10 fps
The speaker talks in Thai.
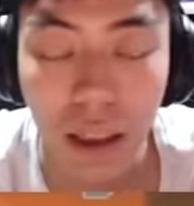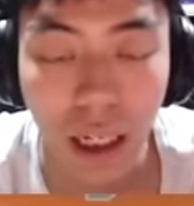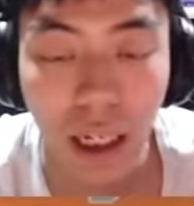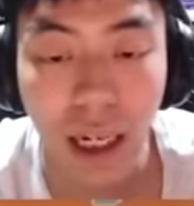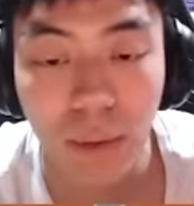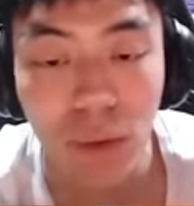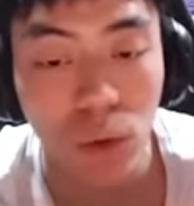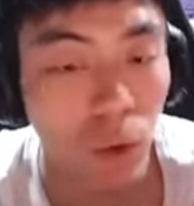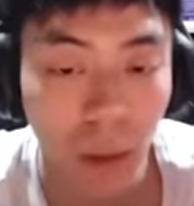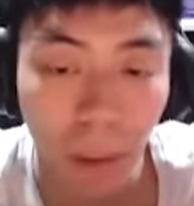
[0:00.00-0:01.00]
อในระดับสูง
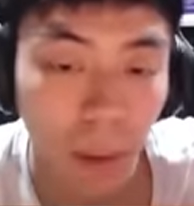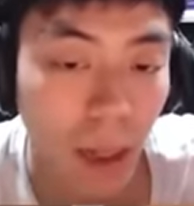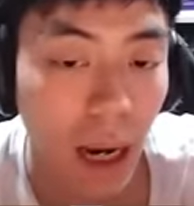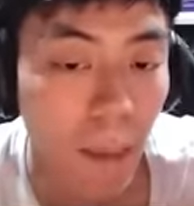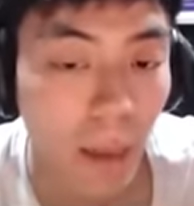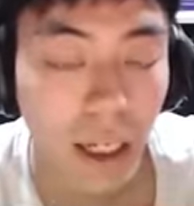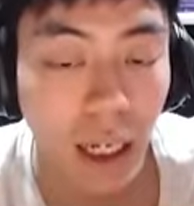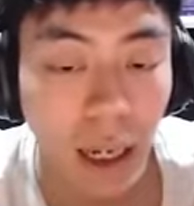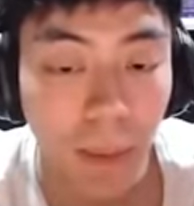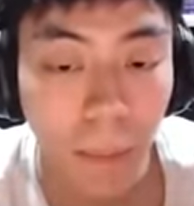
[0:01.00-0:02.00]
ก็ไม่มีใครแม่นถึง
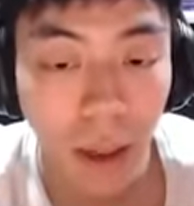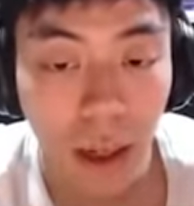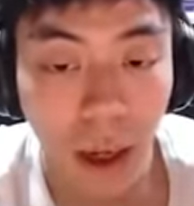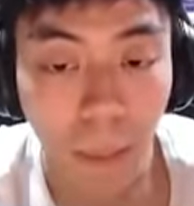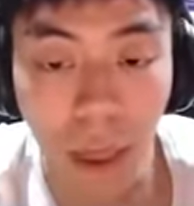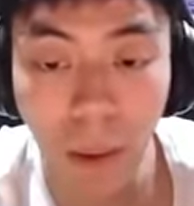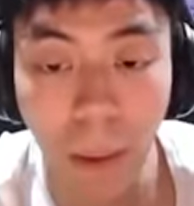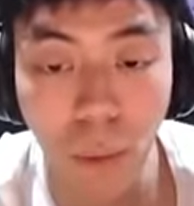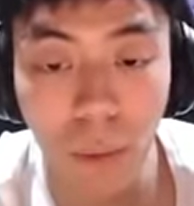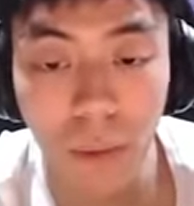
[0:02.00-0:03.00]
ขั้นแบบพลิกมาปุ๊บ